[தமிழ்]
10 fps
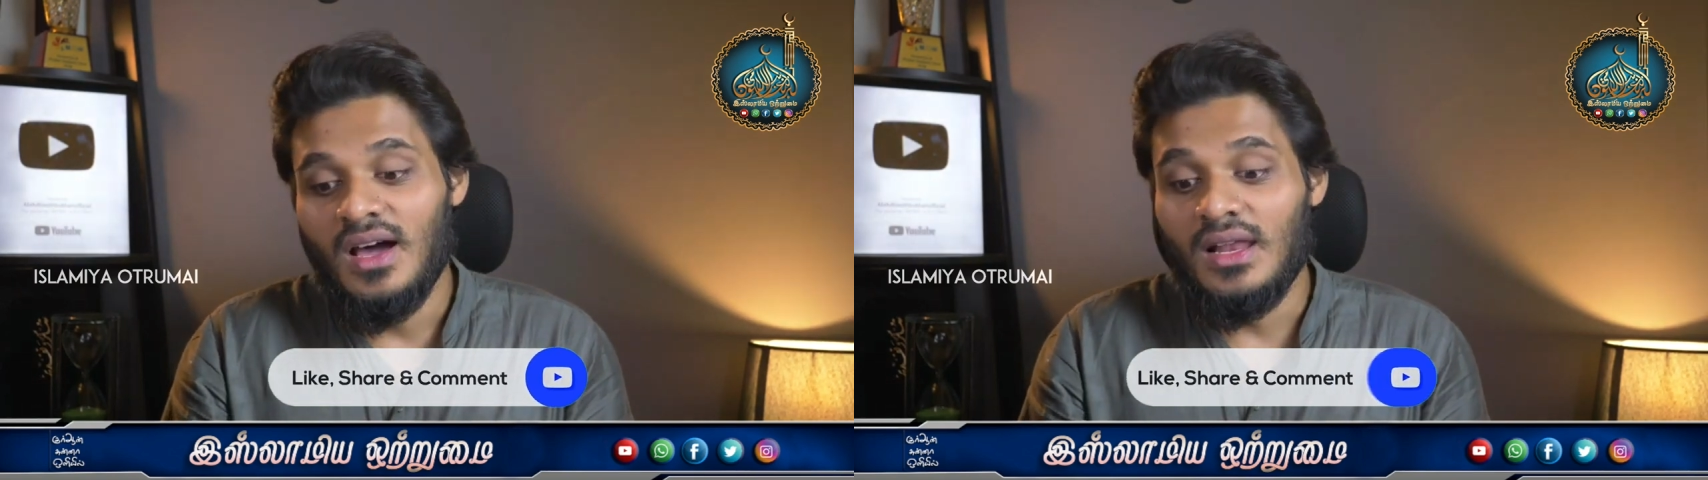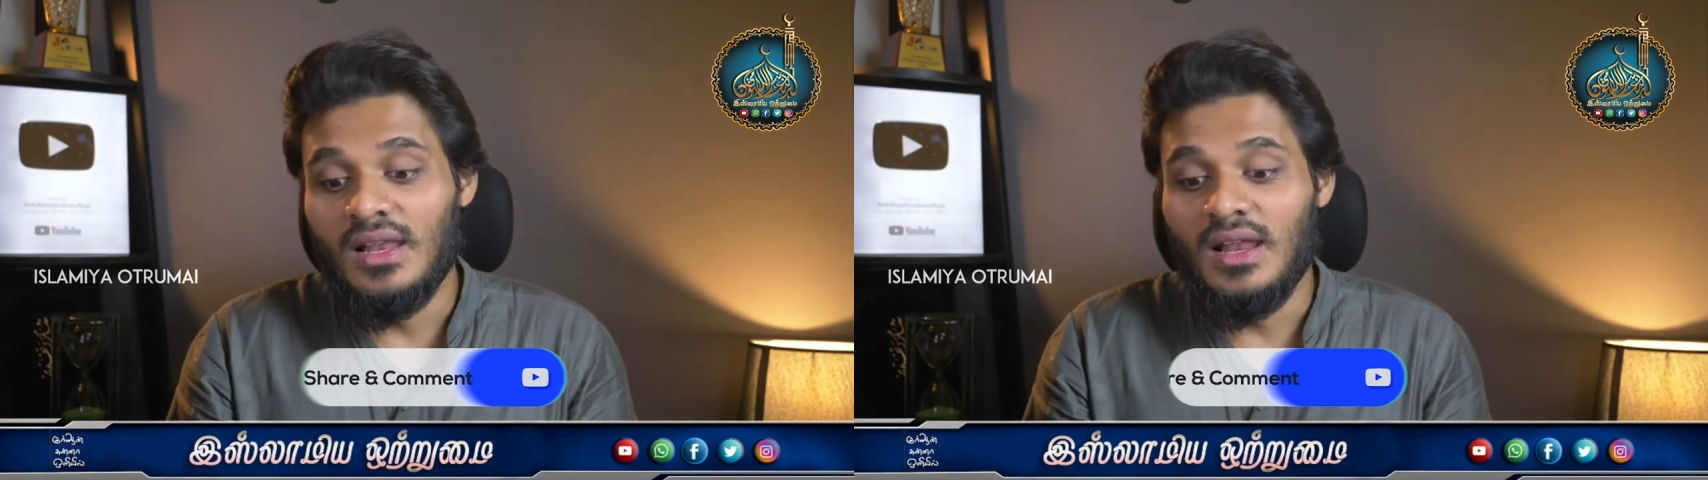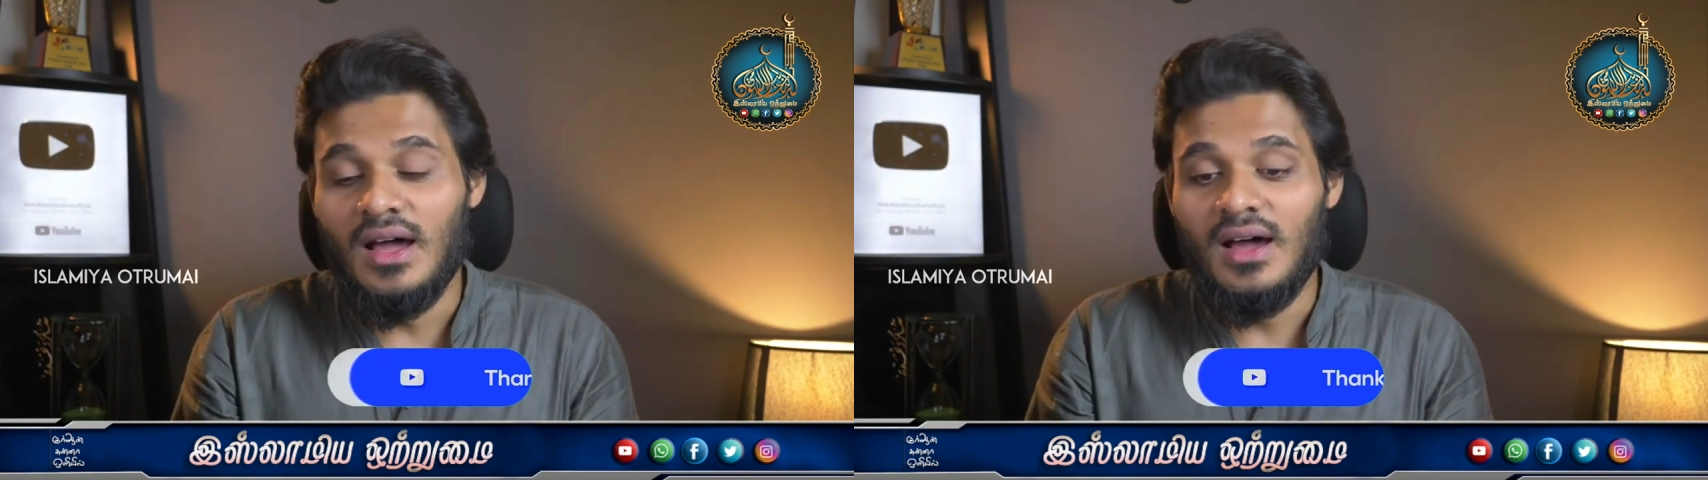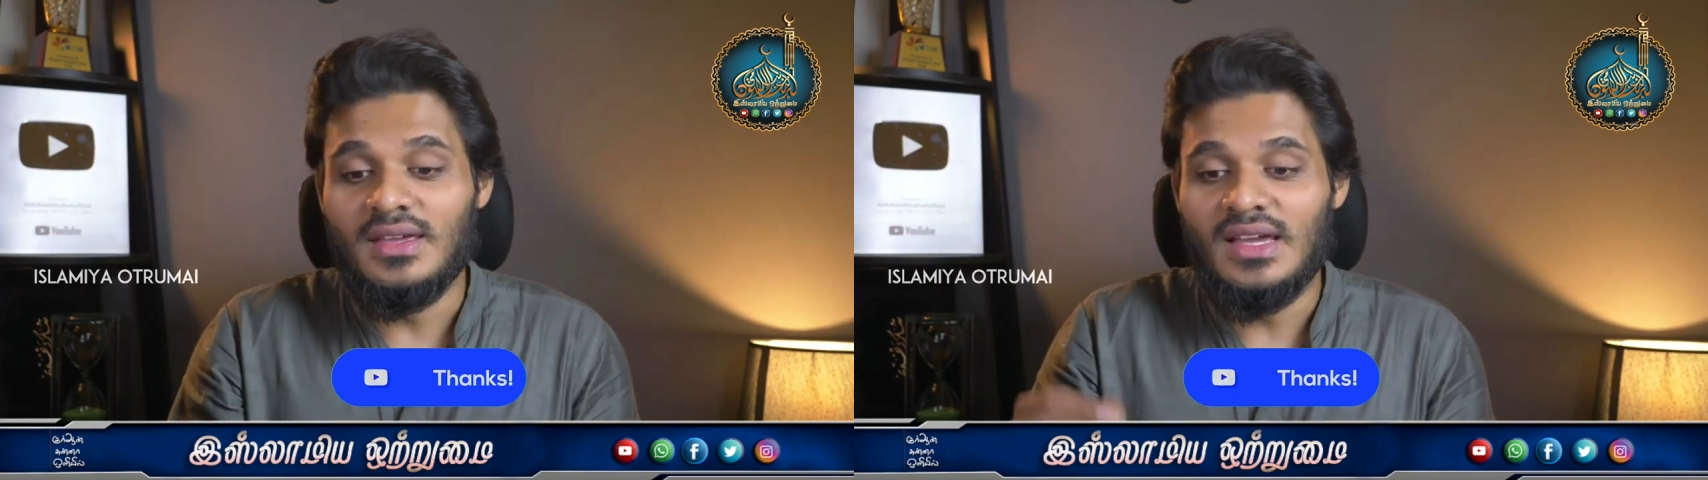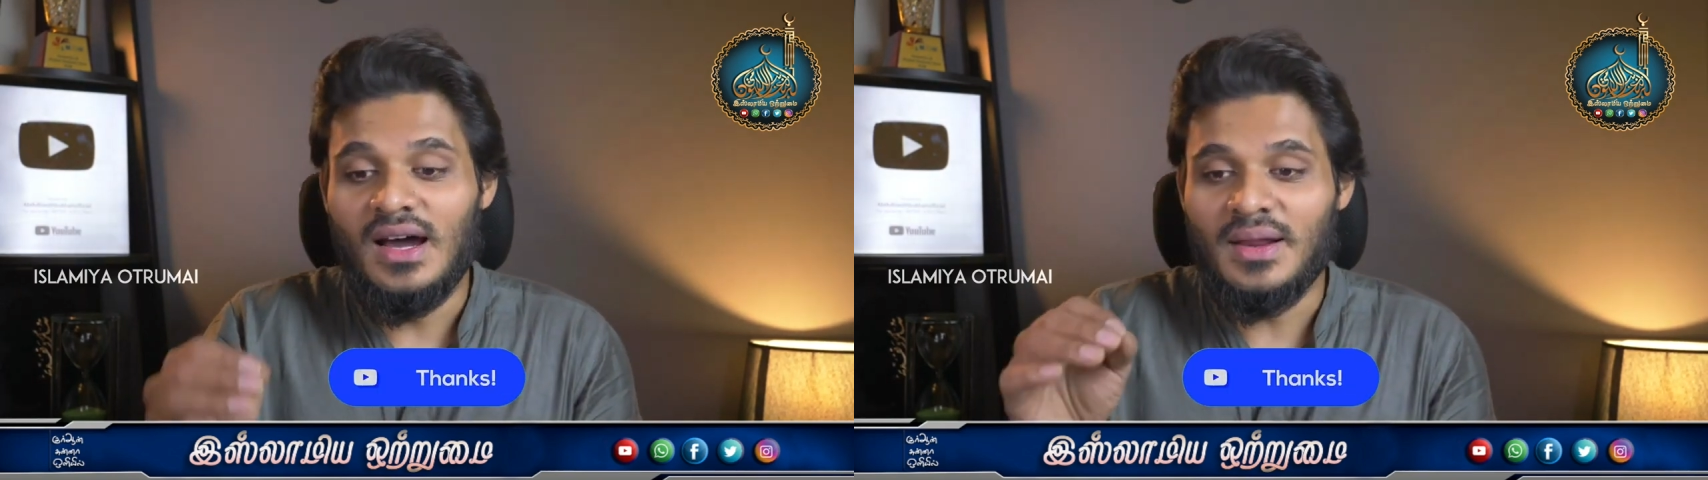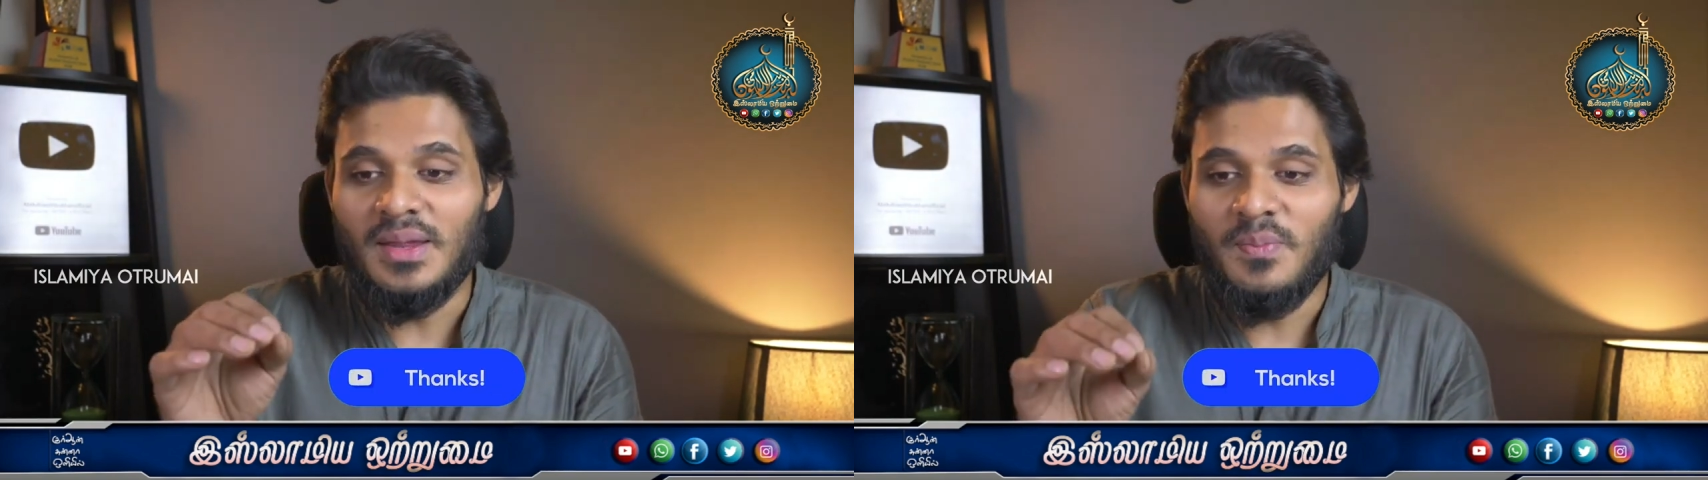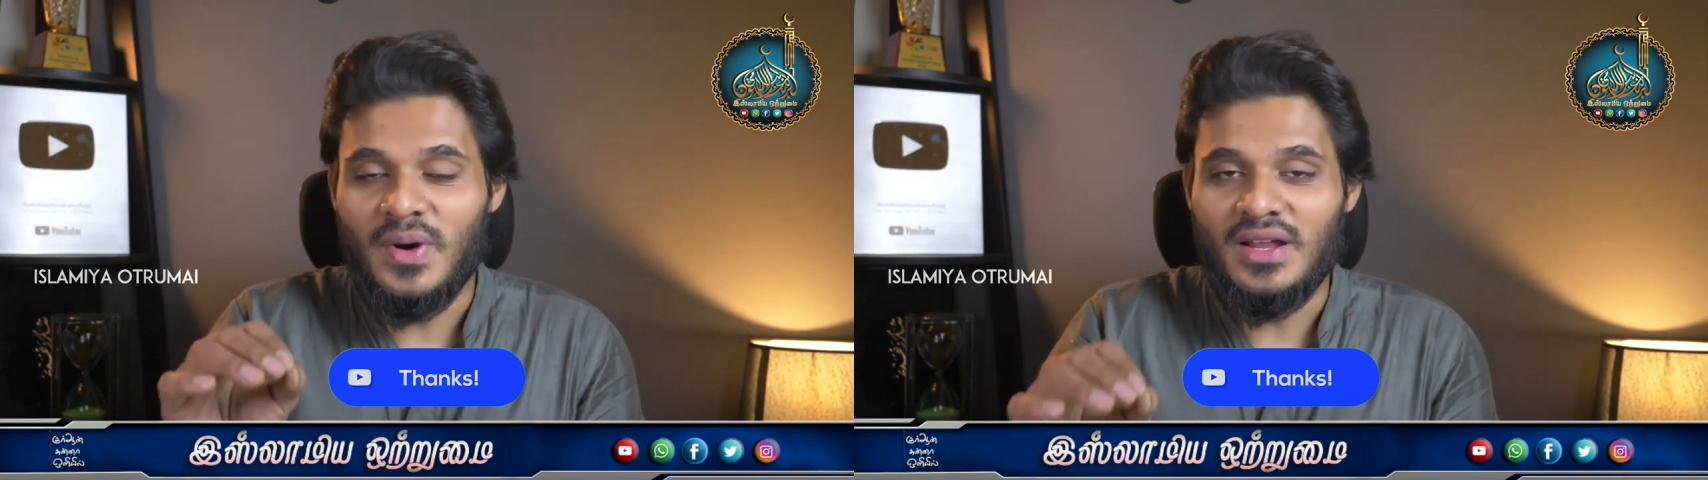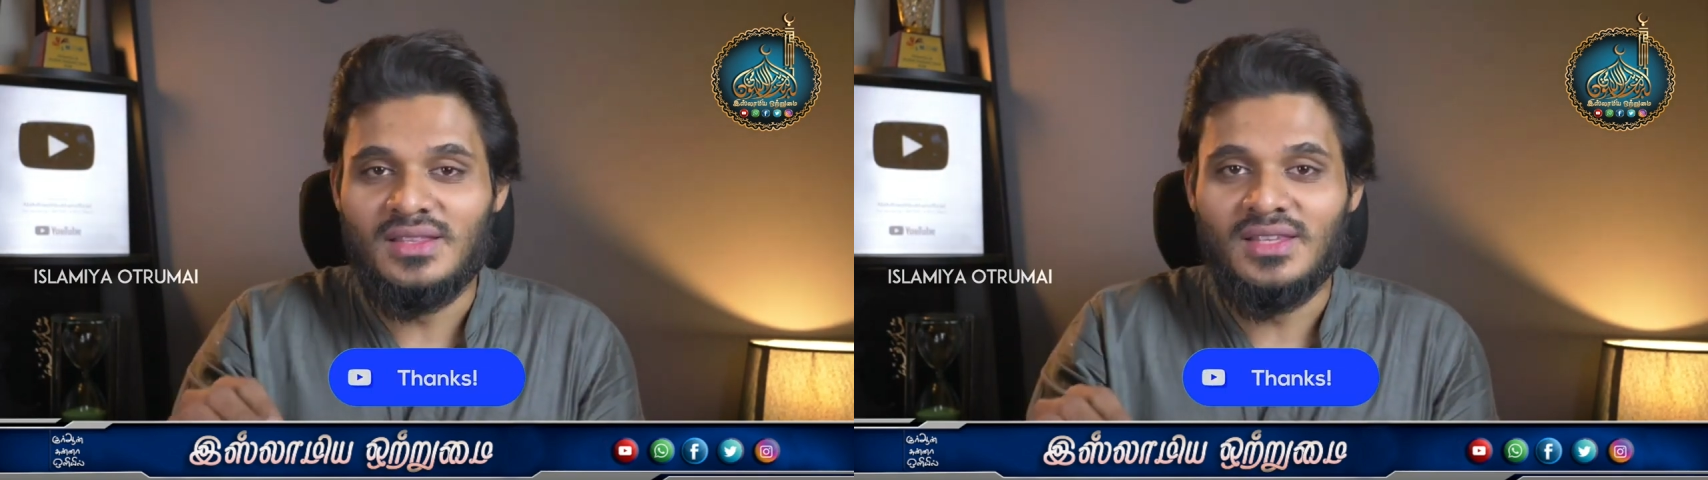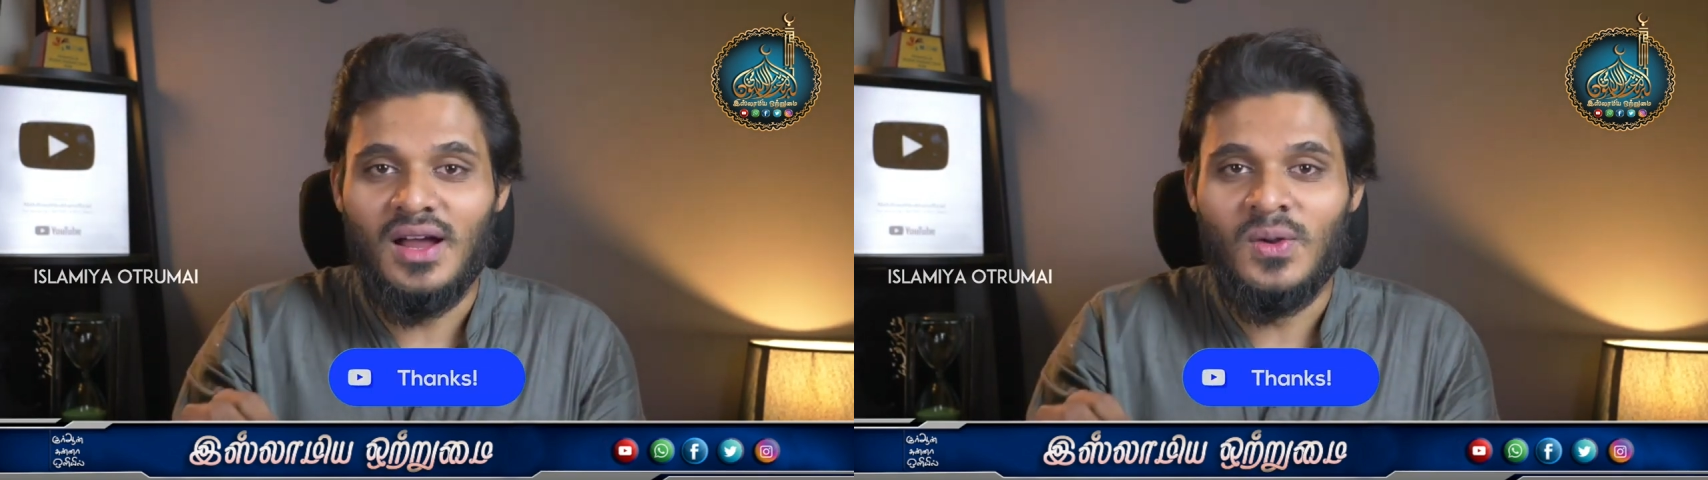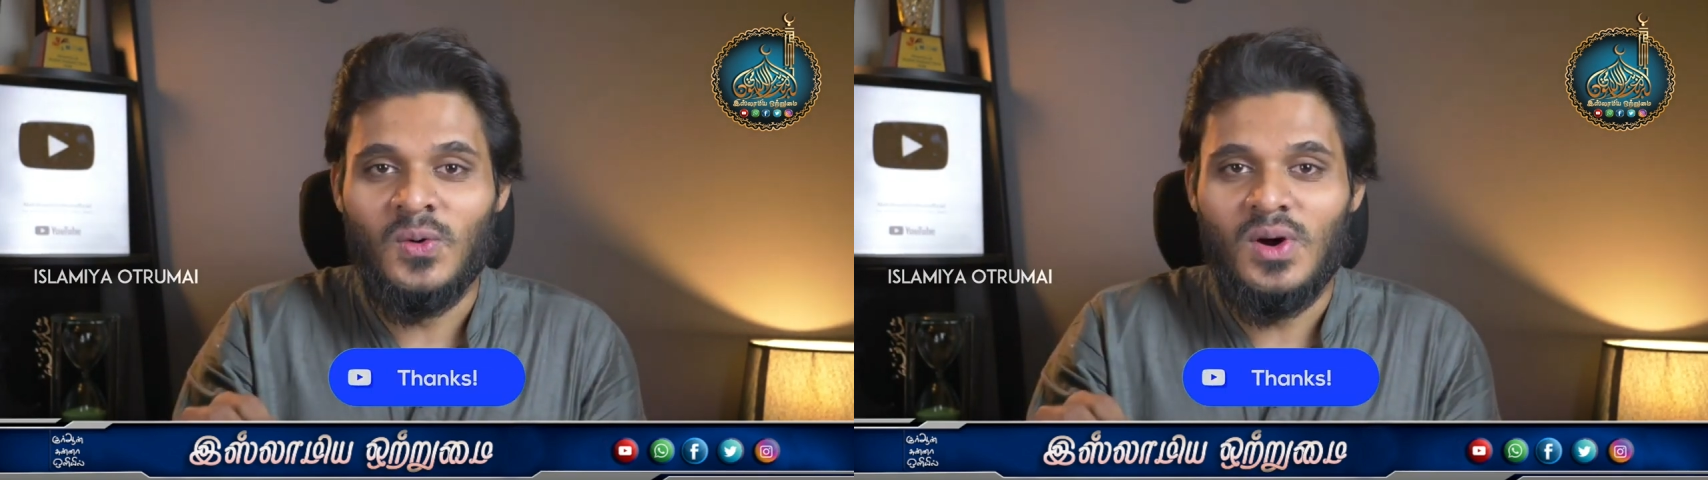அல்லாஹ் யாரை
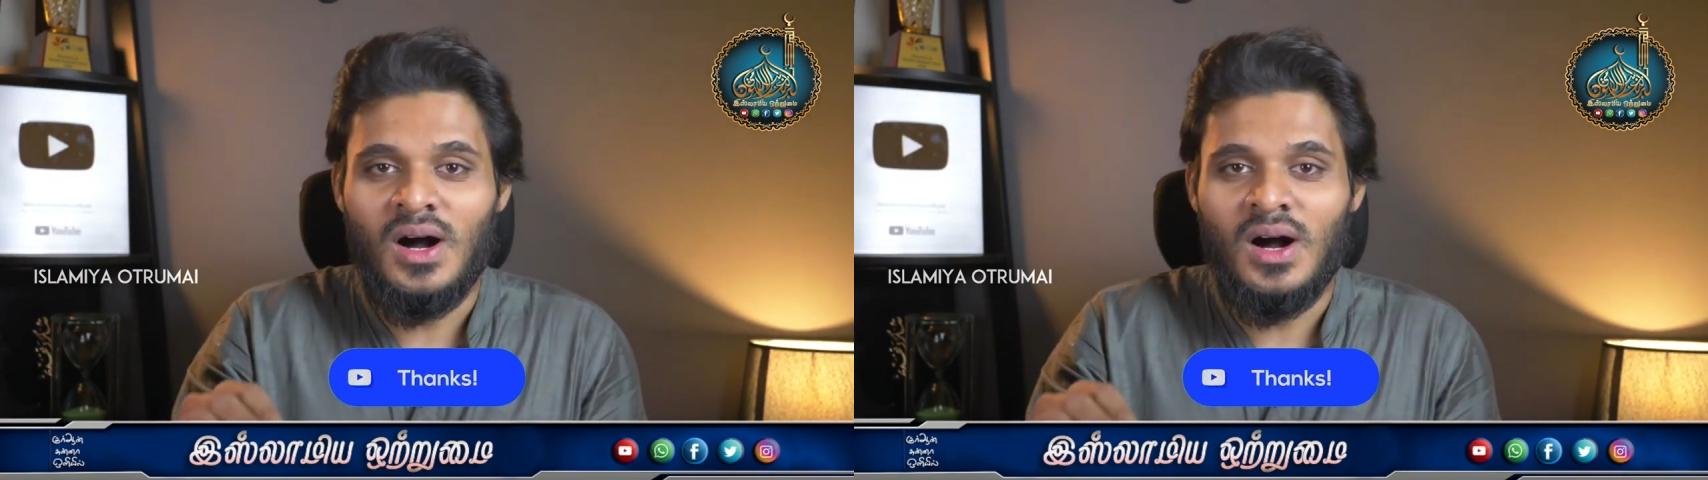படைத்தானோ